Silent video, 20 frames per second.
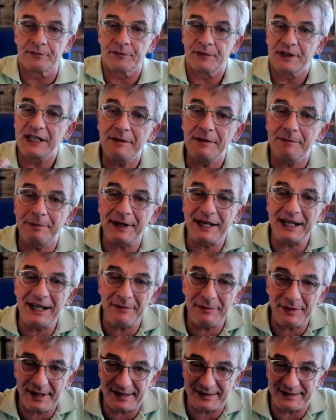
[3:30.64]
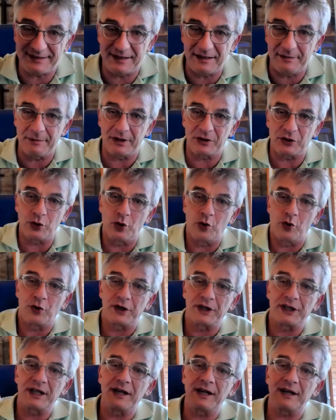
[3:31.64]
i primi
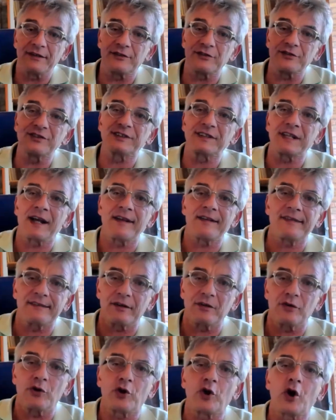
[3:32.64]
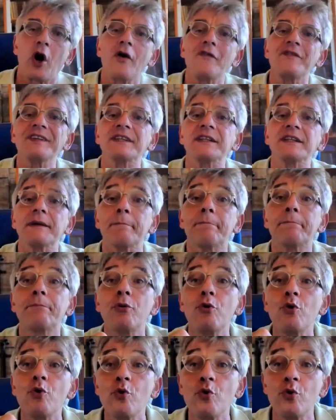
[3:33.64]
estimatori della sostanza no covid
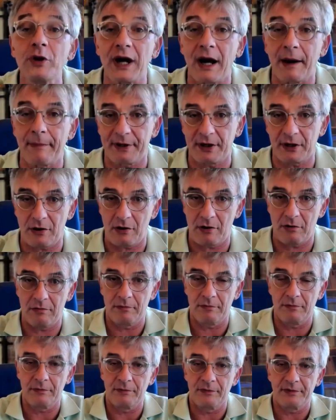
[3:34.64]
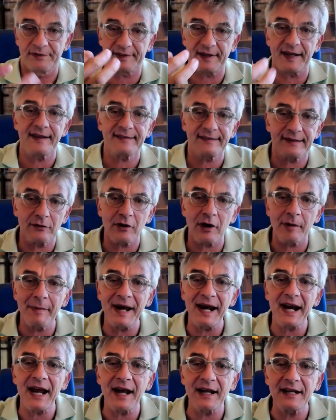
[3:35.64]
pura però, senza una
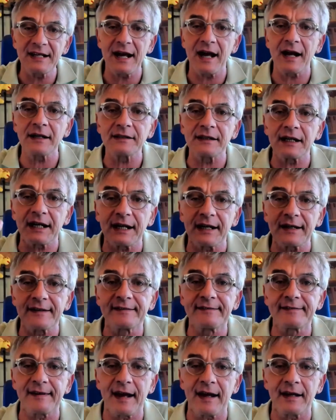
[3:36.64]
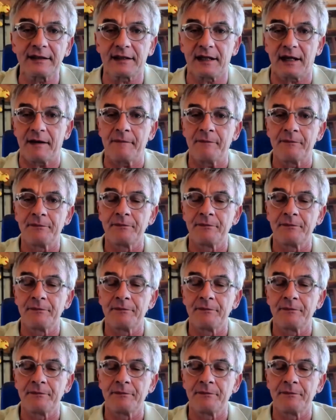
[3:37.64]
marea di altre cazzate.